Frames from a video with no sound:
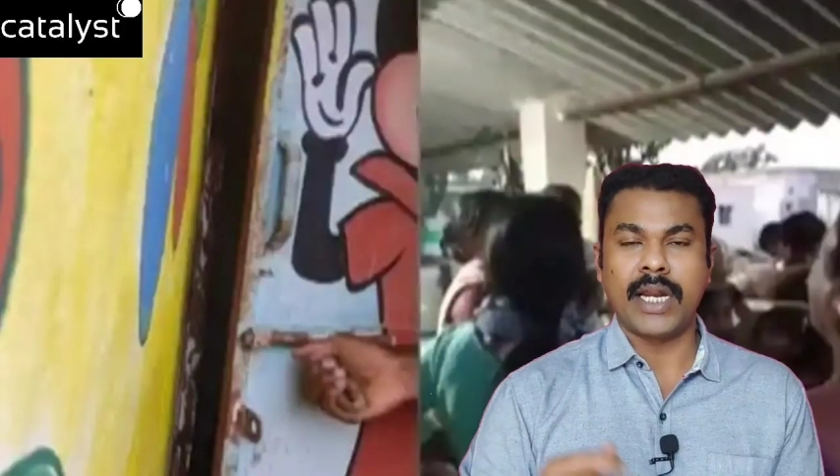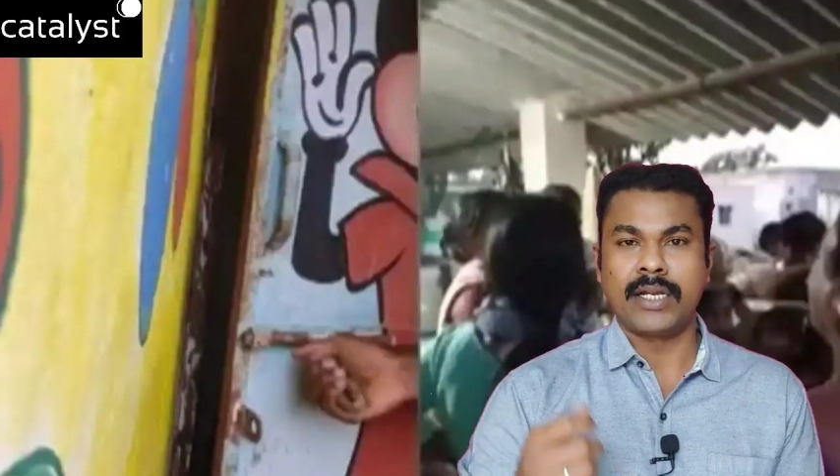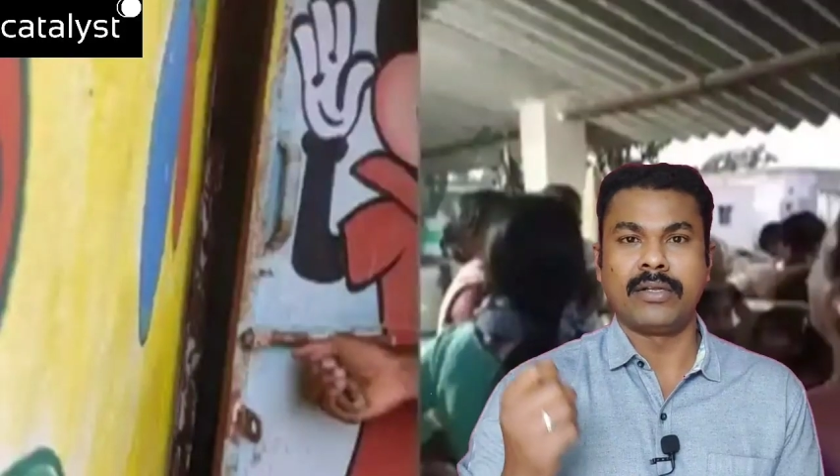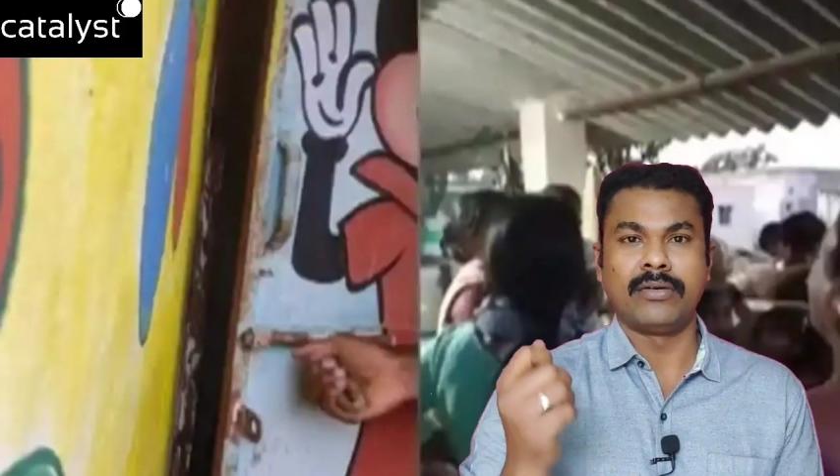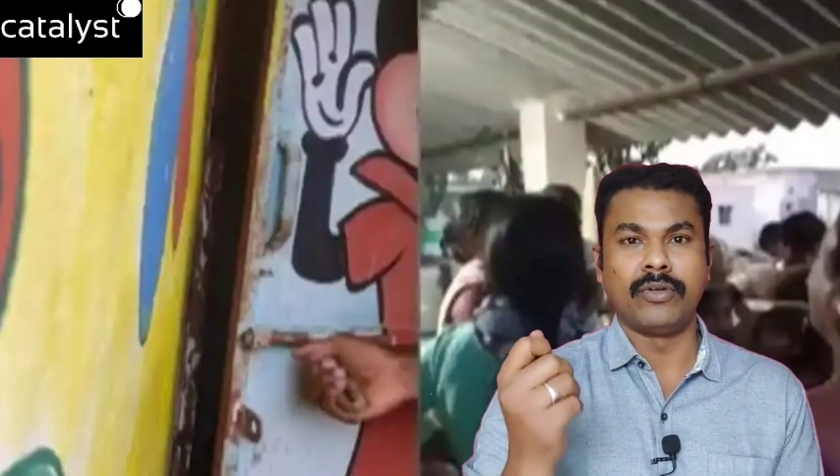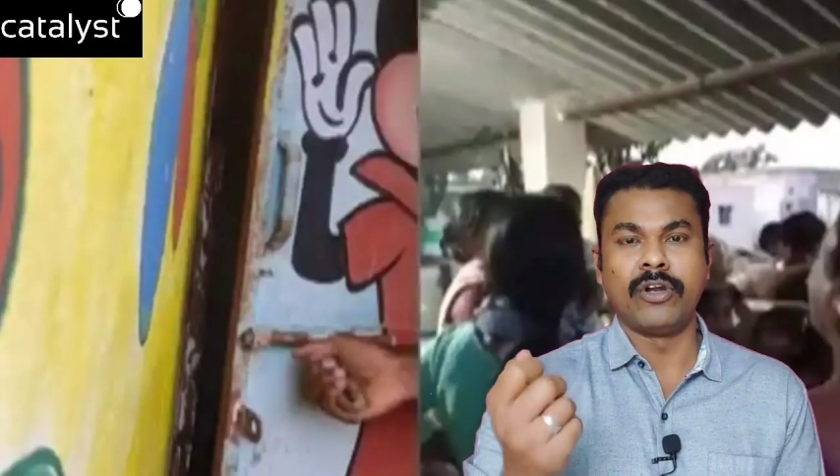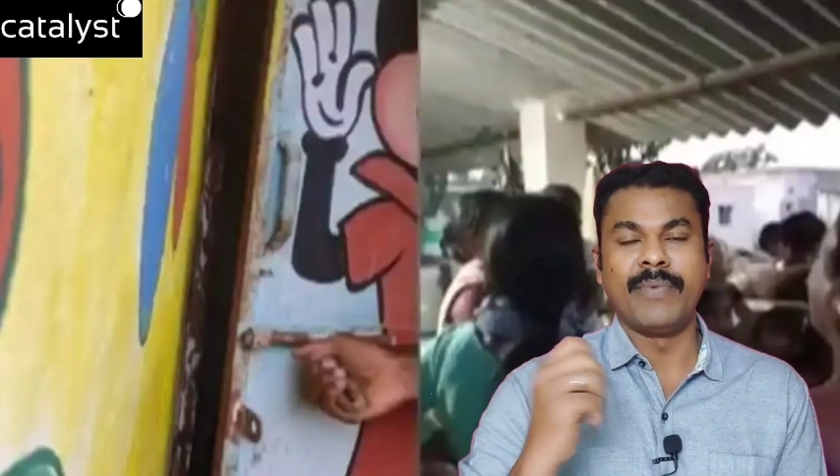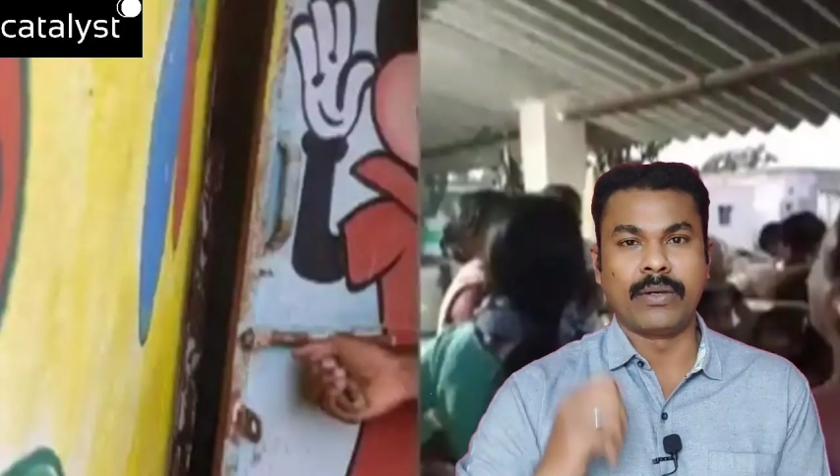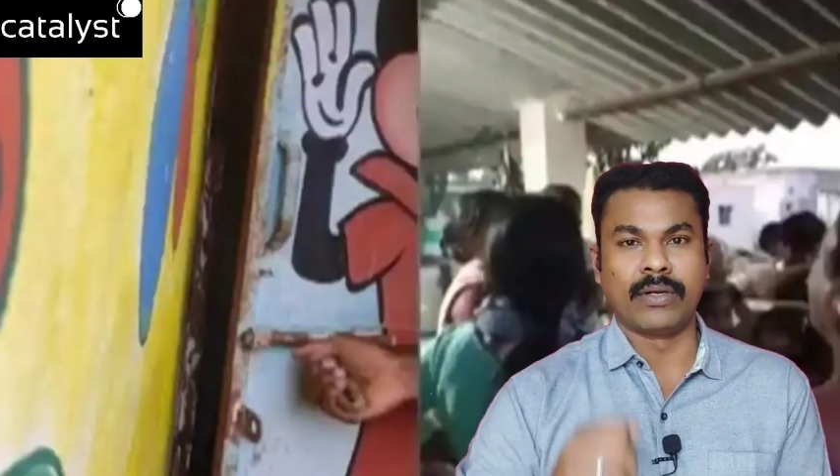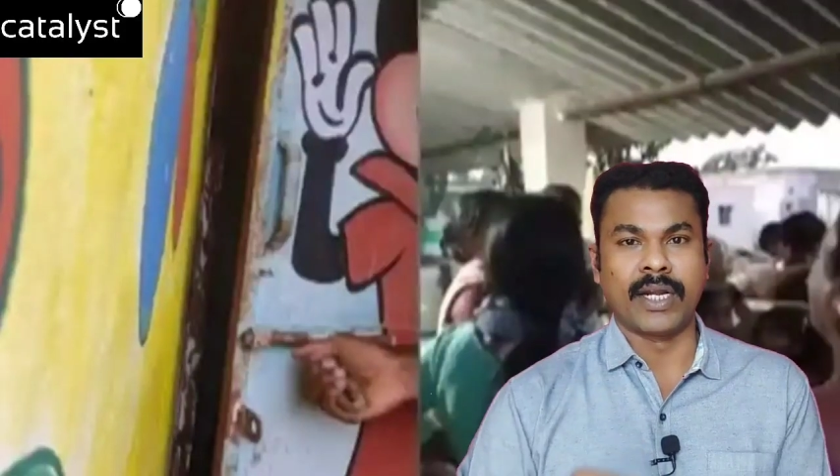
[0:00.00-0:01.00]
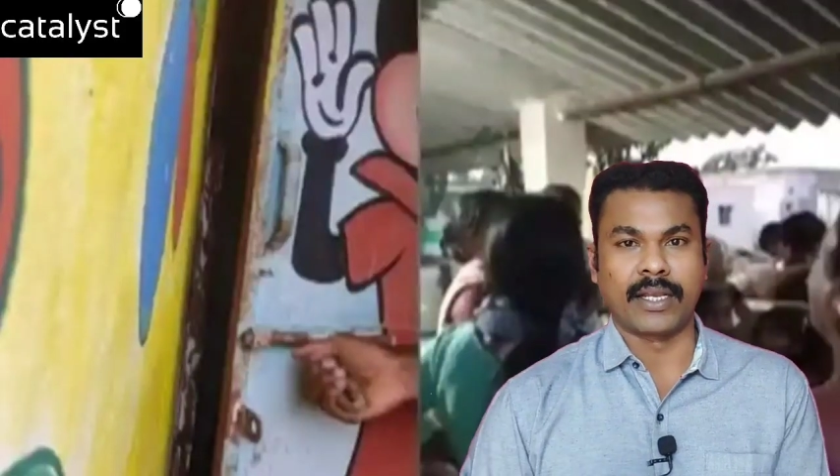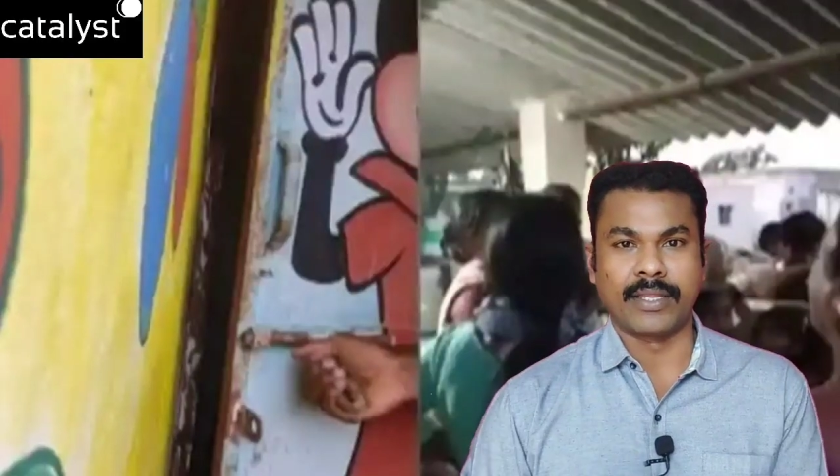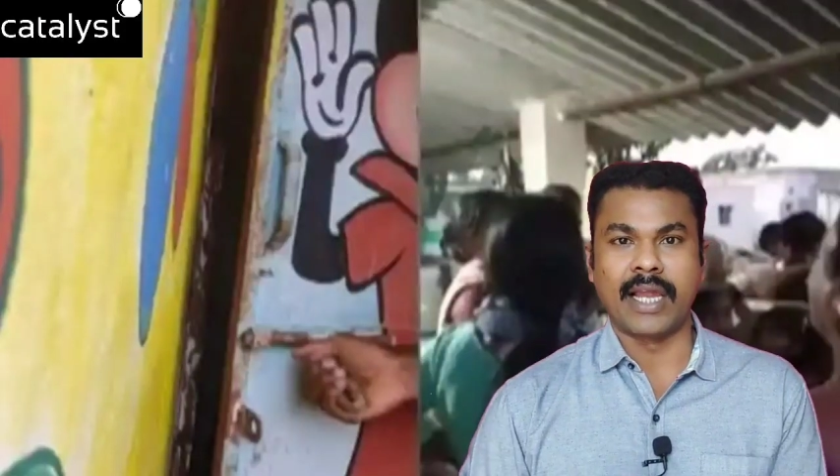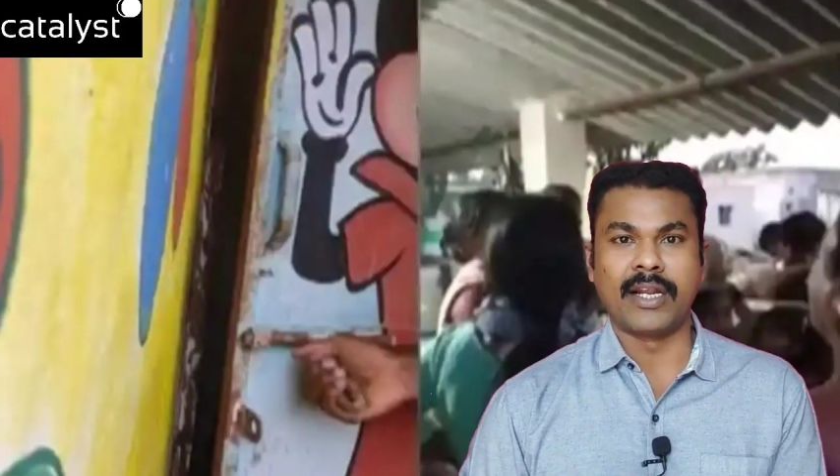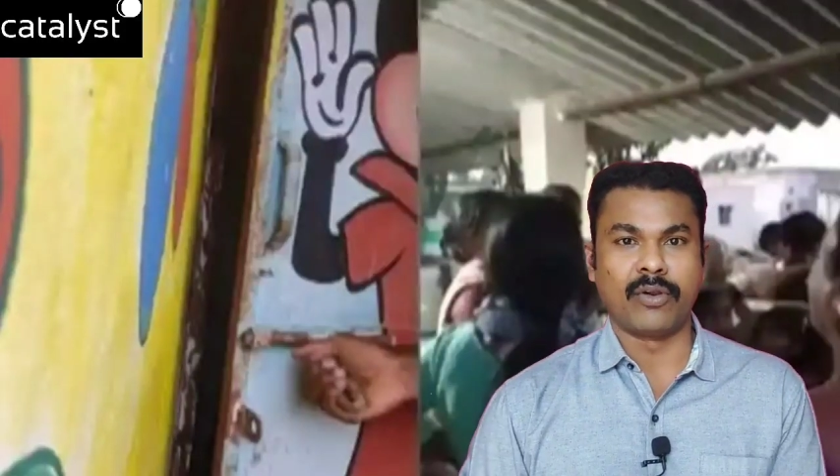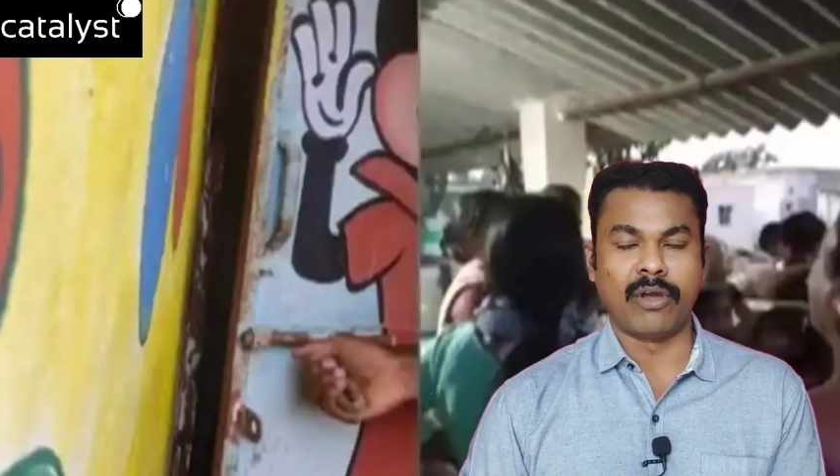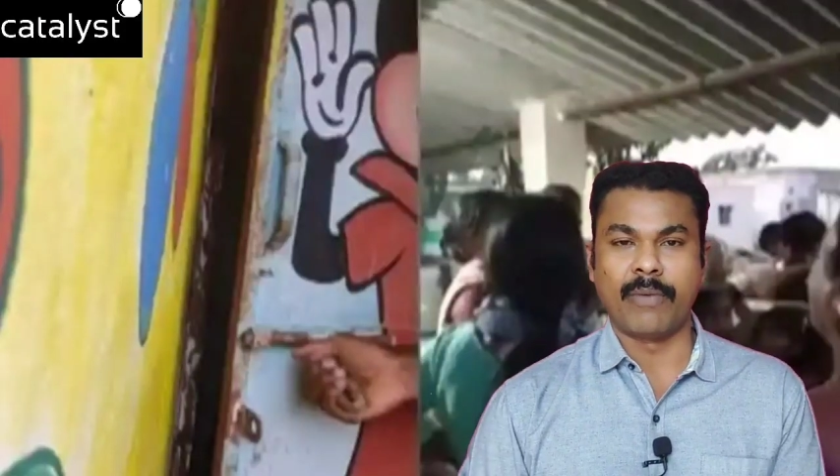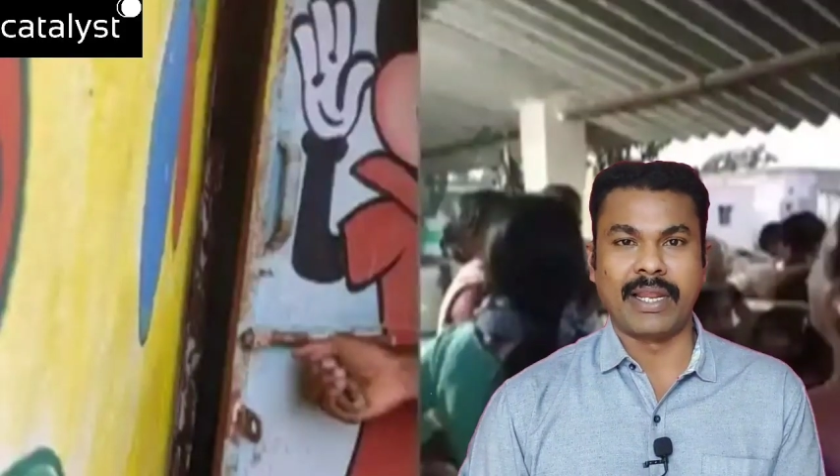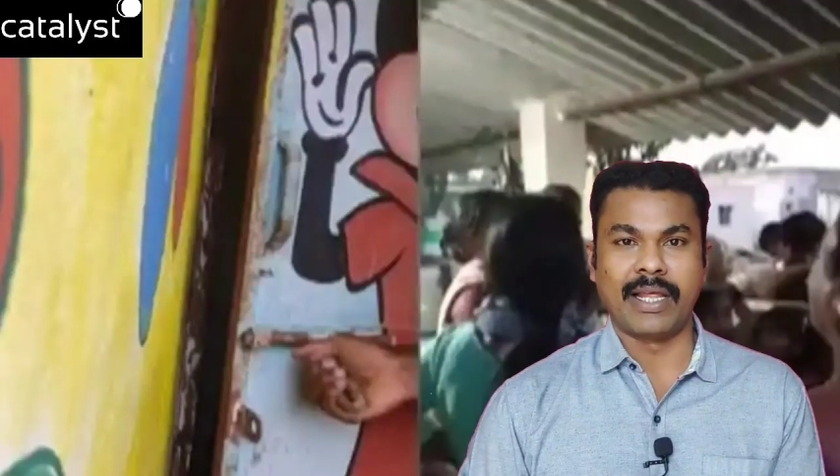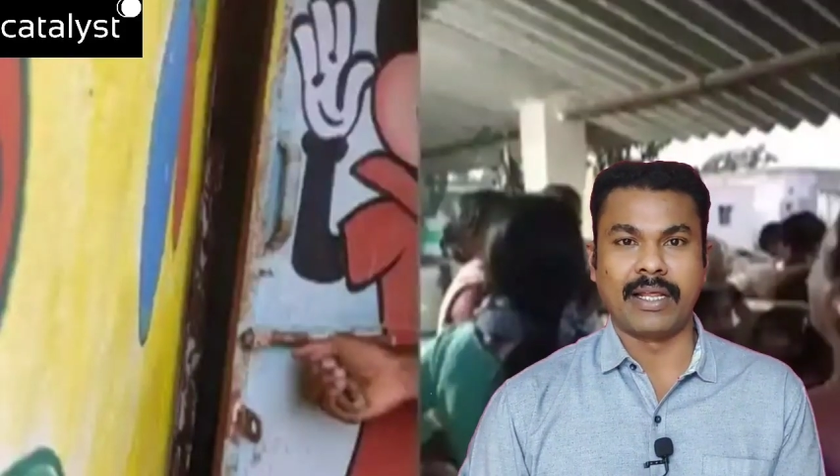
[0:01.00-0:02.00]
అండ్ డోర్ పెట్టున్నాడు కదా ఆల్రెడీ
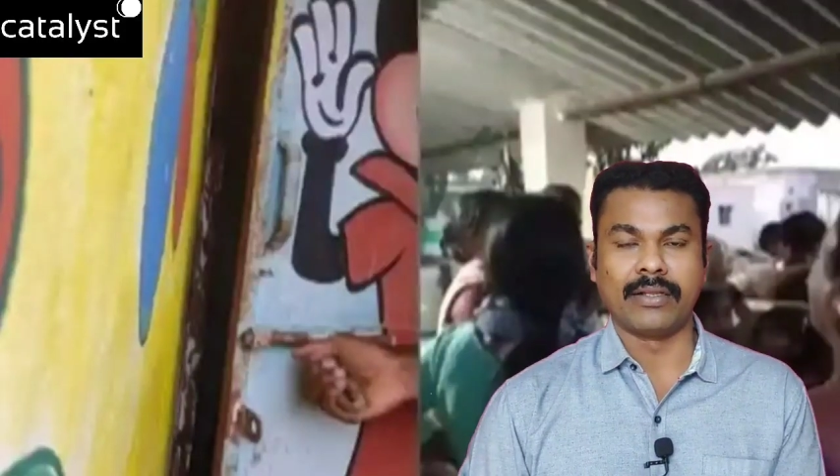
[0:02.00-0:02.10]
లోపల